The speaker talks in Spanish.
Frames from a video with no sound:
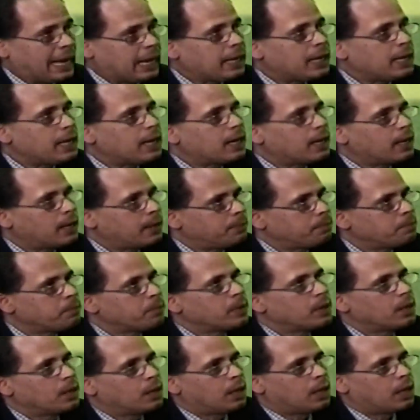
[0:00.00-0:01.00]
técnica,
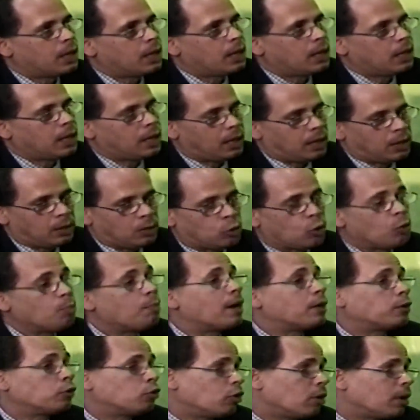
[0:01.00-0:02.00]

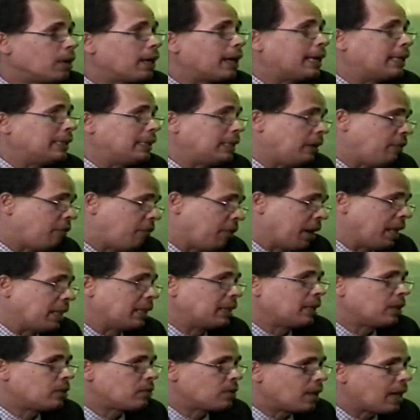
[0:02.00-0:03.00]
tomando en
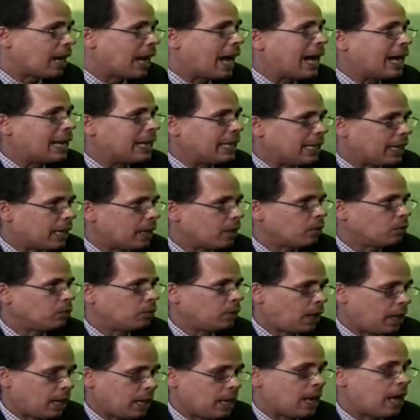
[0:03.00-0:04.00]
diferentes áreas
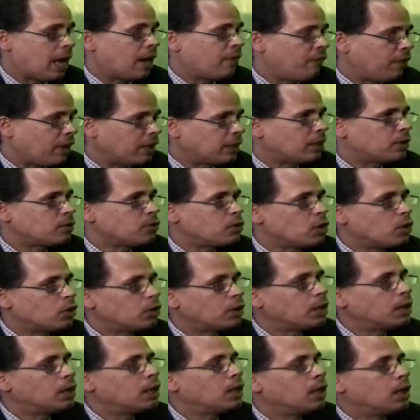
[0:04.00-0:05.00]
donde hay las
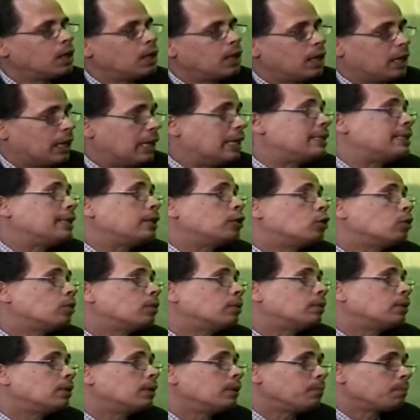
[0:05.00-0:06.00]
afectaciones, el
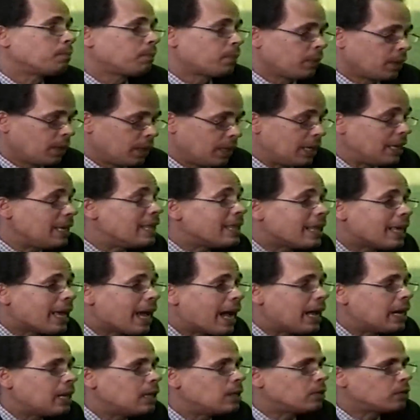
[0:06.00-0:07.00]
sitio
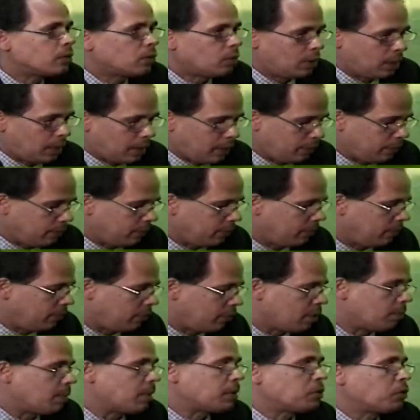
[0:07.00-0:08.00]
ideal son las
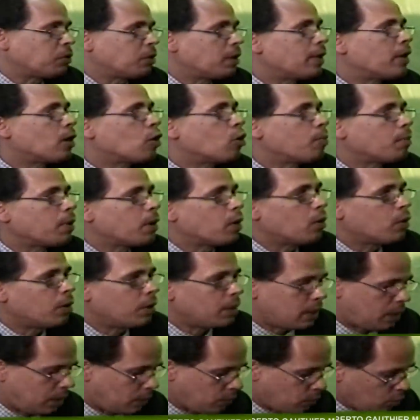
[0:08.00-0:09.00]
formaciones de
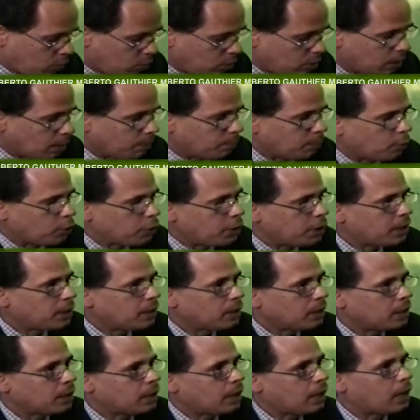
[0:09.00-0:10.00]
comedores, que son los tapones
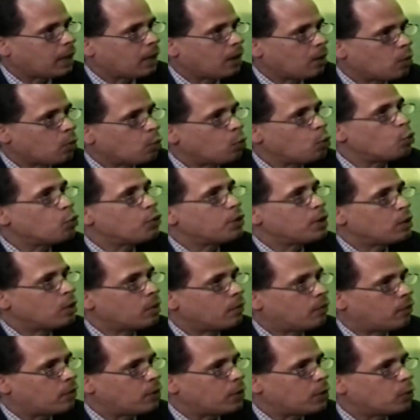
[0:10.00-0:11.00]
que ocluyen
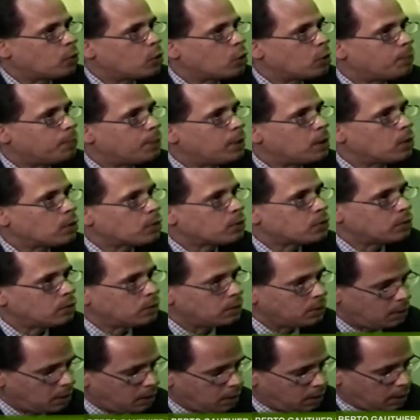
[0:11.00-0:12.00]
los folículos
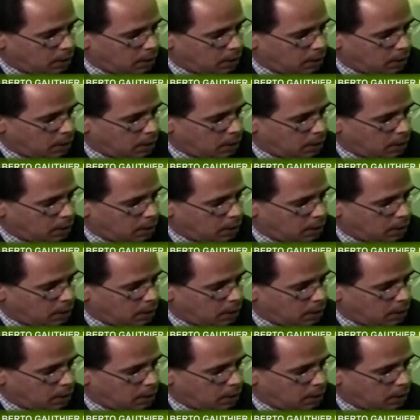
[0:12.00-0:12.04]
pilosos,